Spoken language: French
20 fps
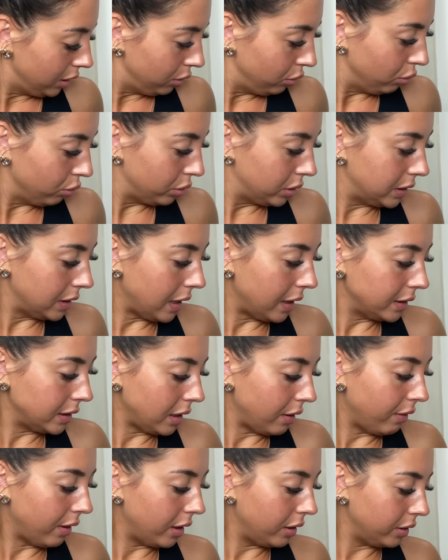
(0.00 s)
Donc ça,
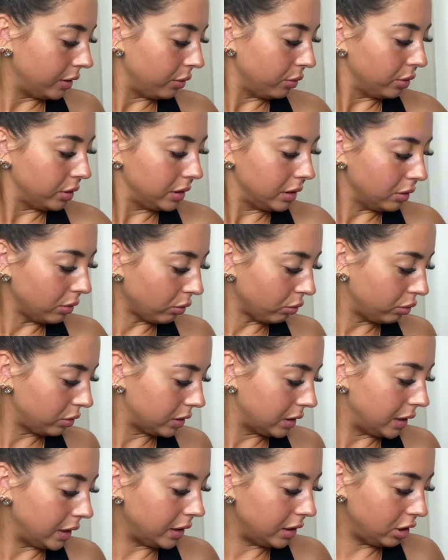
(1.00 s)
ça va aller aussi dans tout ce
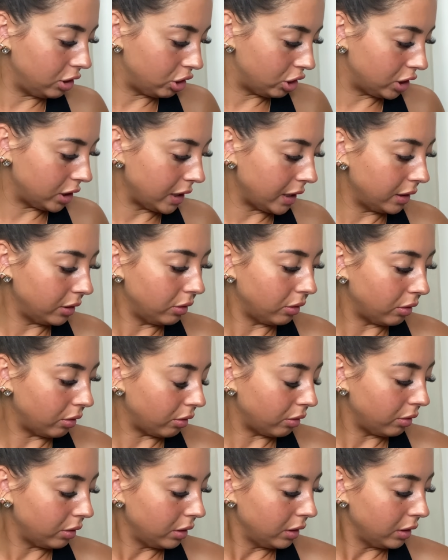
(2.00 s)
qui est hygiène